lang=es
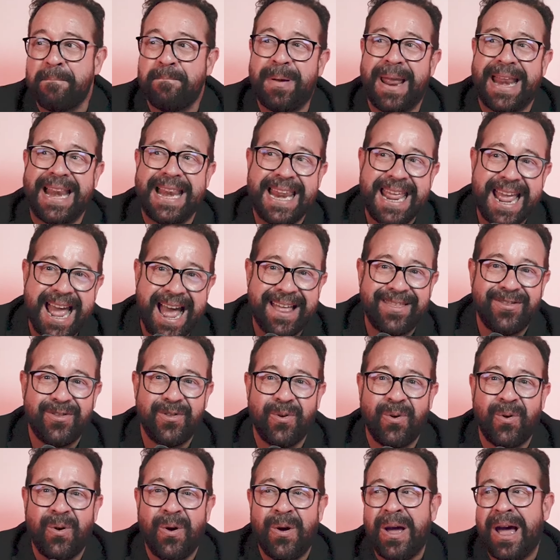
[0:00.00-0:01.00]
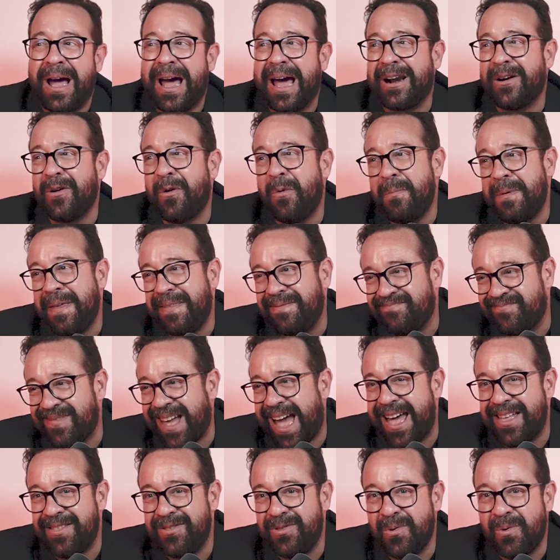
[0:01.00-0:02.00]
peleando,
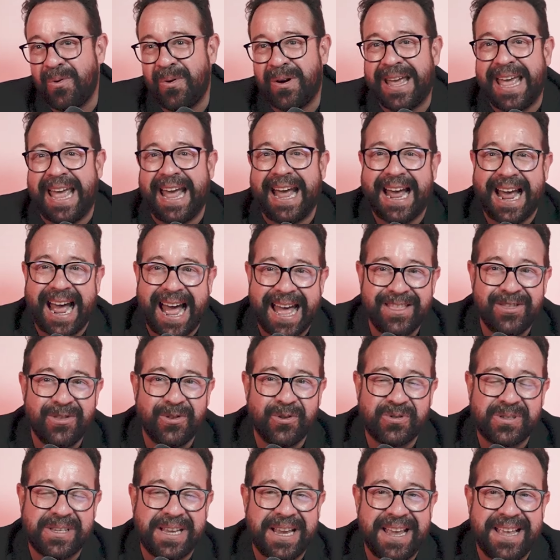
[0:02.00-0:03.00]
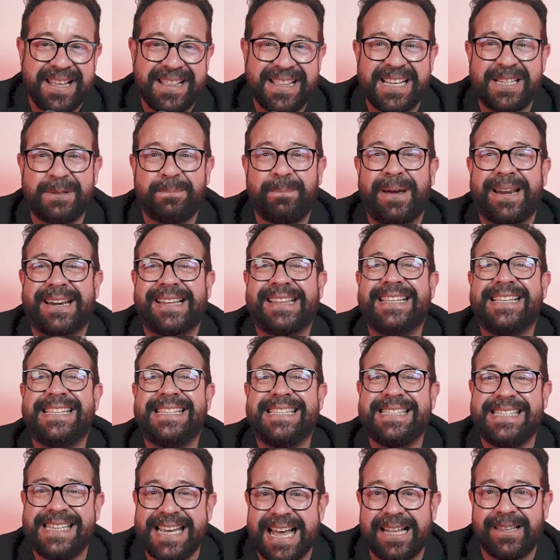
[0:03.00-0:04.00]
argumentando, quejándose y
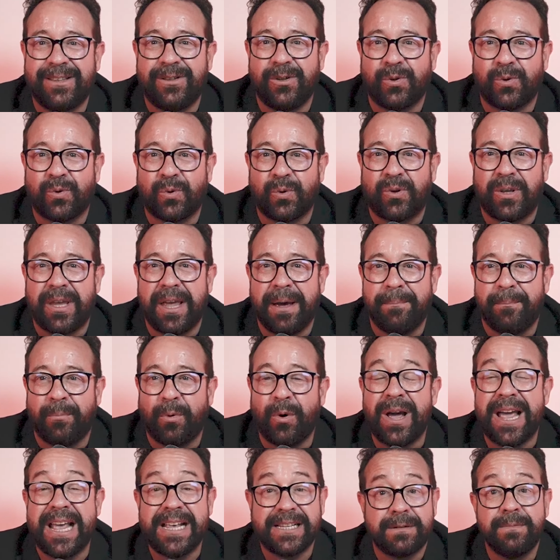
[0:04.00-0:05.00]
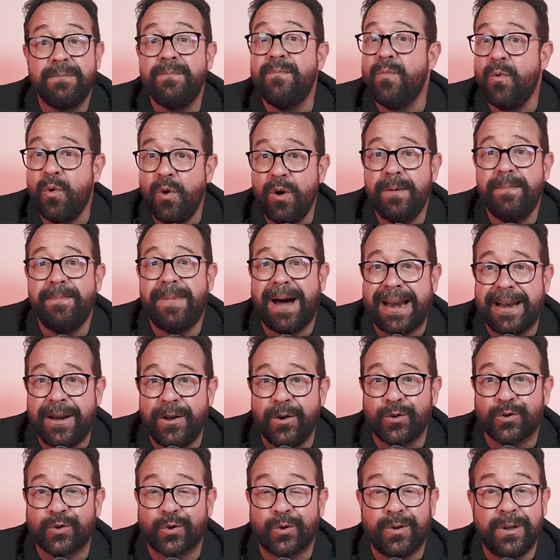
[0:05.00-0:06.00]
desperdiciando tu tiempo. Es muy
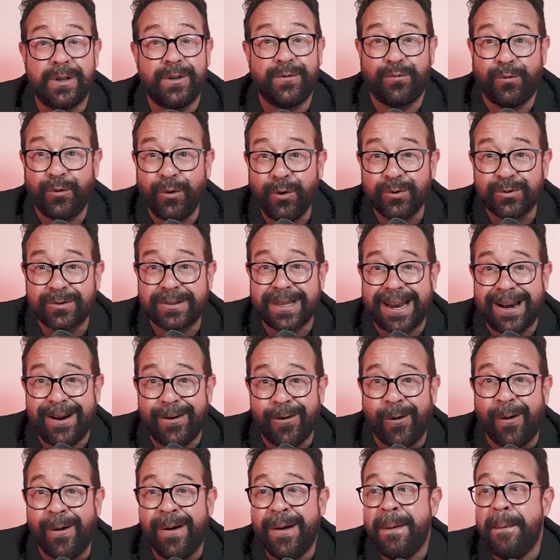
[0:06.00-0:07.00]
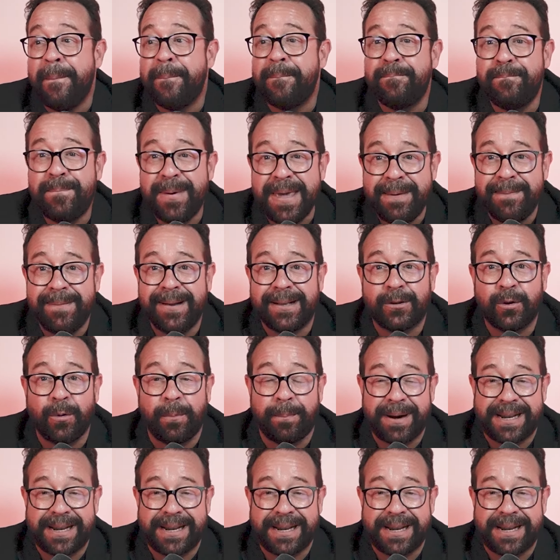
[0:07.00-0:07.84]
valioso. Disfrútalo, vive tu